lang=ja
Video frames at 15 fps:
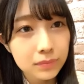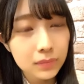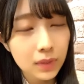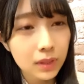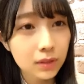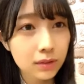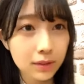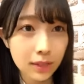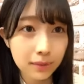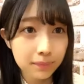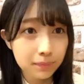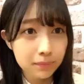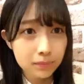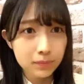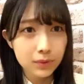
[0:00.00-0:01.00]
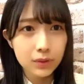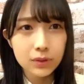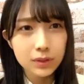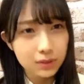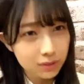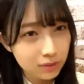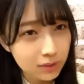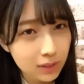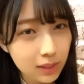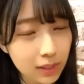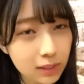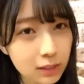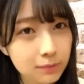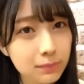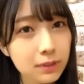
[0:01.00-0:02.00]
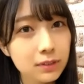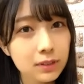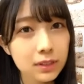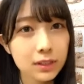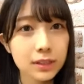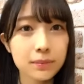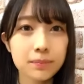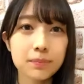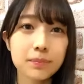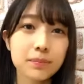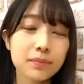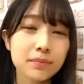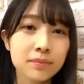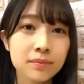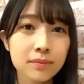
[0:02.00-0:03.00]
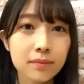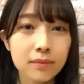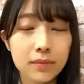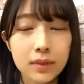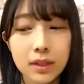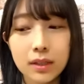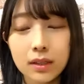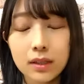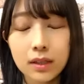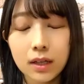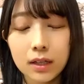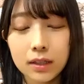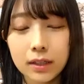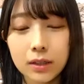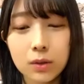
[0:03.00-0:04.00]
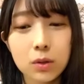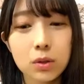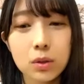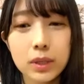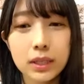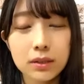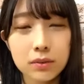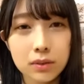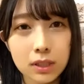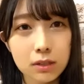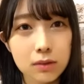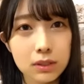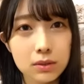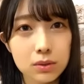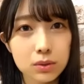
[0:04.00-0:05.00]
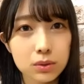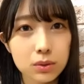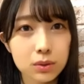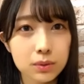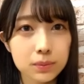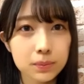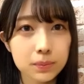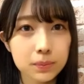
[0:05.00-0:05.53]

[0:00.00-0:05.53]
うなのでよろしくお願いしますぜひなかなかね公演とかはちょっと